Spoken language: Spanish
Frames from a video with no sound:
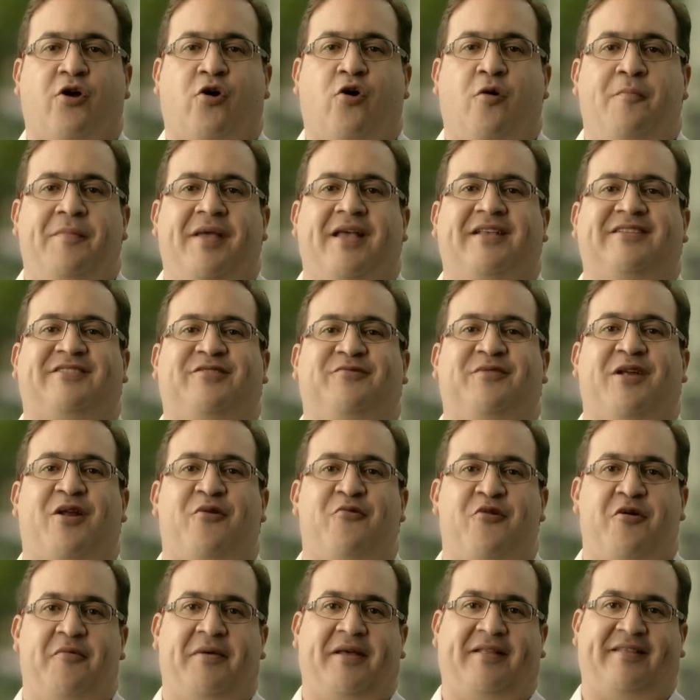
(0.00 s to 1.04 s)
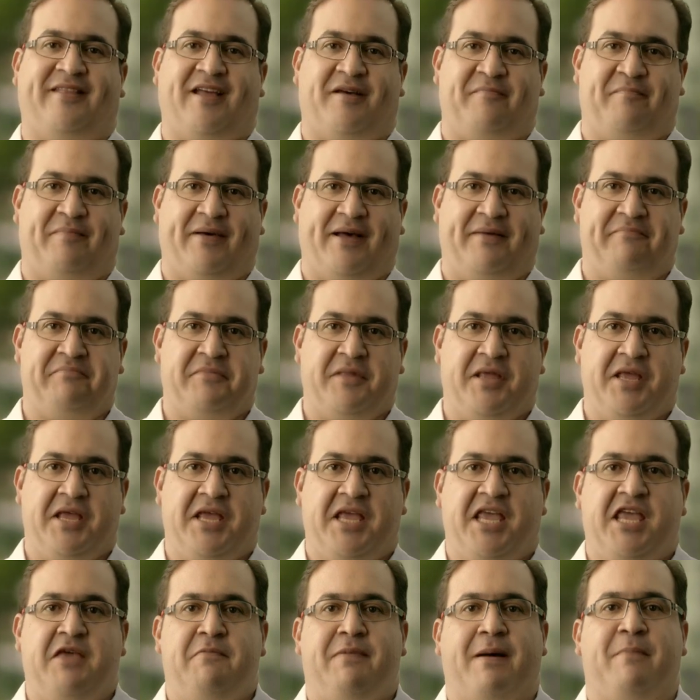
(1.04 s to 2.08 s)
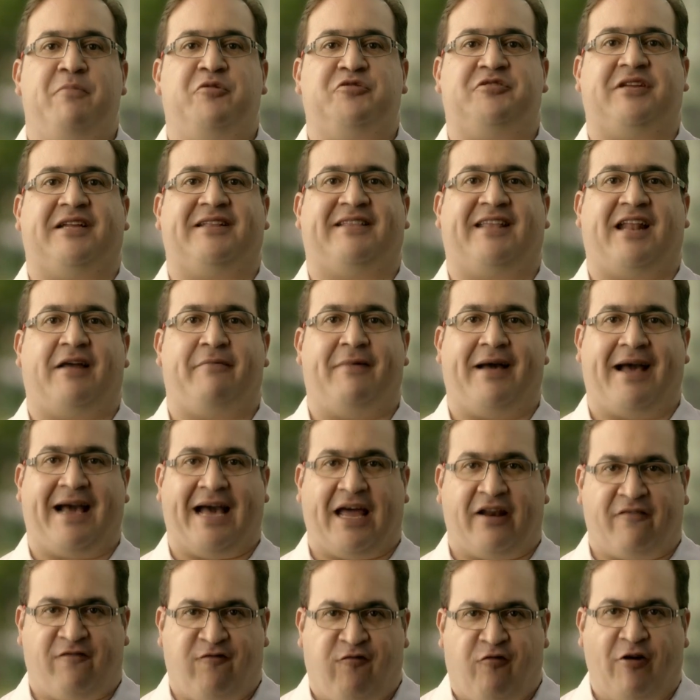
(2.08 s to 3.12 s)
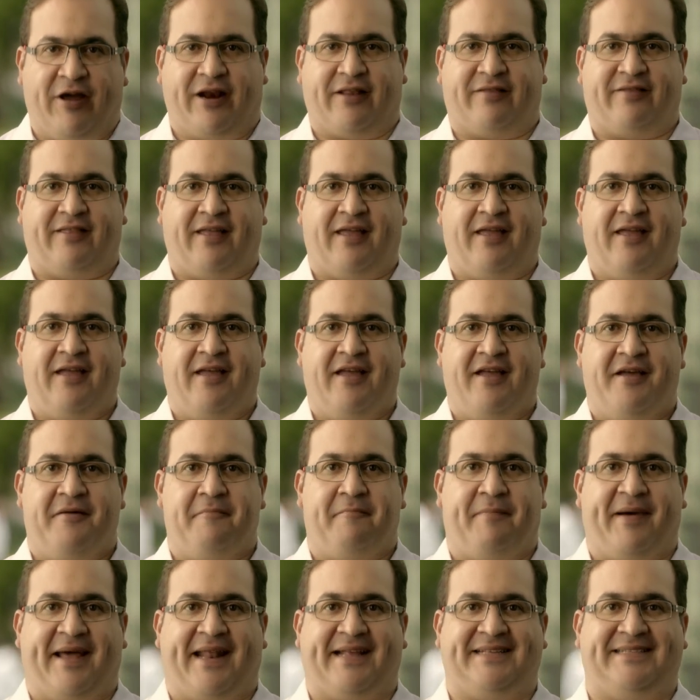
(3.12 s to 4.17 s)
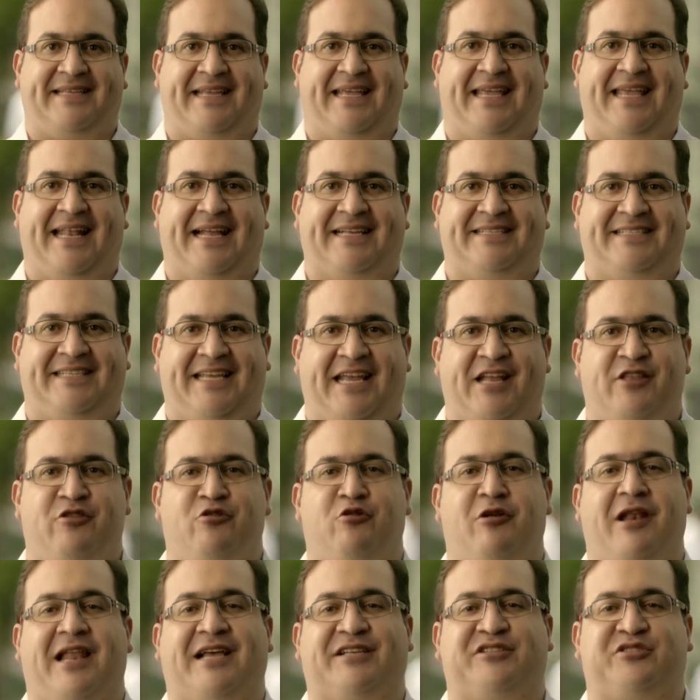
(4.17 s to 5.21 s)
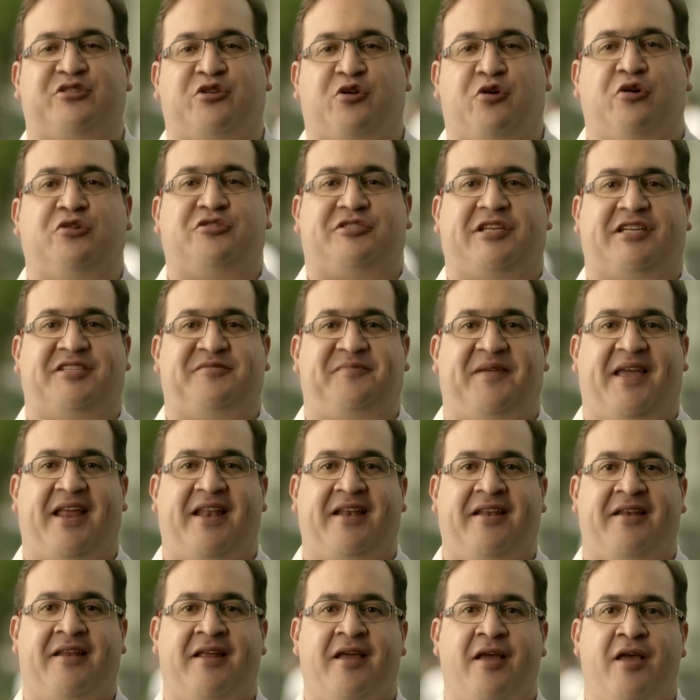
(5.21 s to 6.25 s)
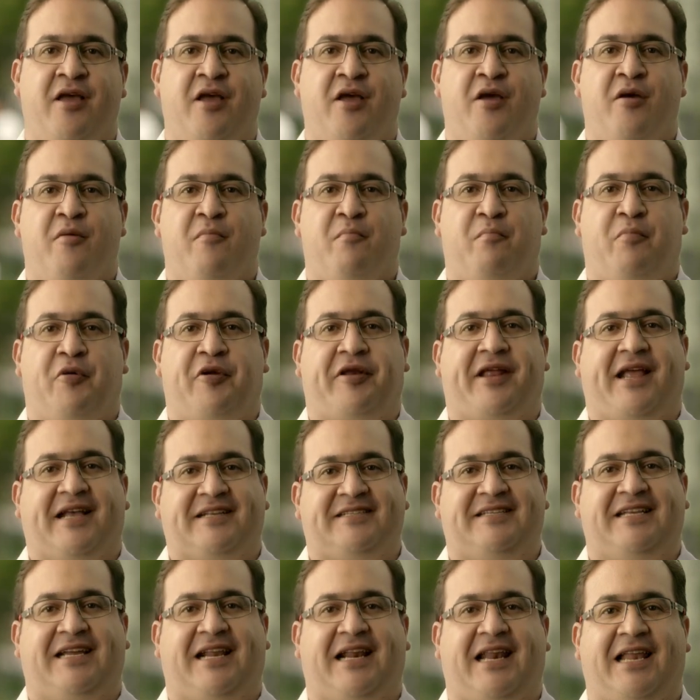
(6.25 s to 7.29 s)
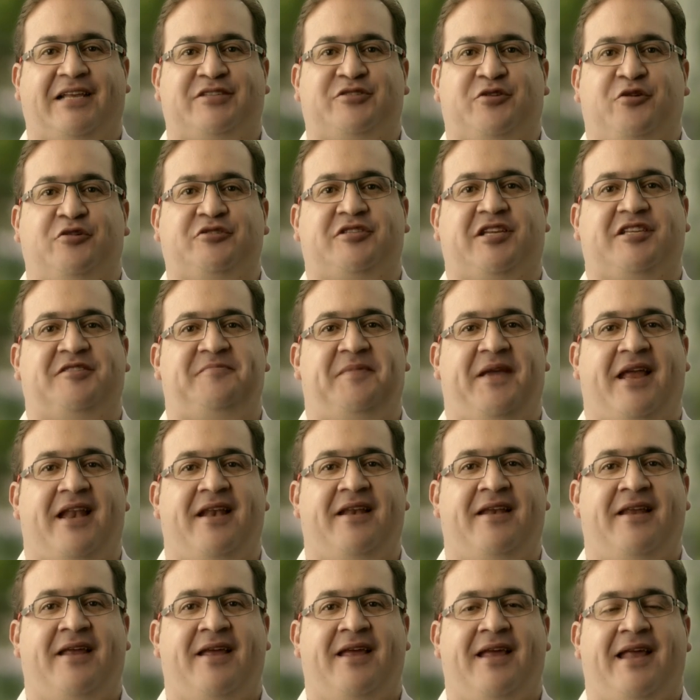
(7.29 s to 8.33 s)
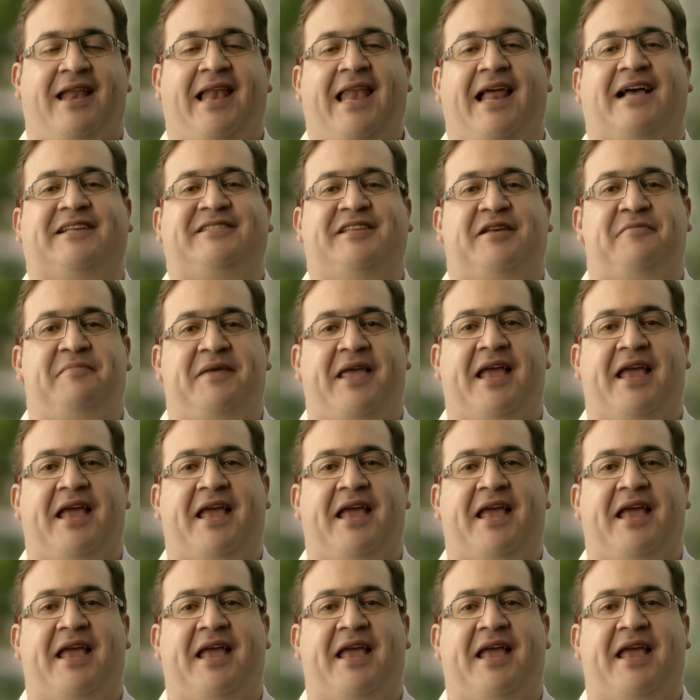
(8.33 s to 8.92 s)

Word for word: Comienza una nueva etapa y vamos a trabajar fuerte para seguir haciendo las cosas bien, porque hacer las cosas bien le hace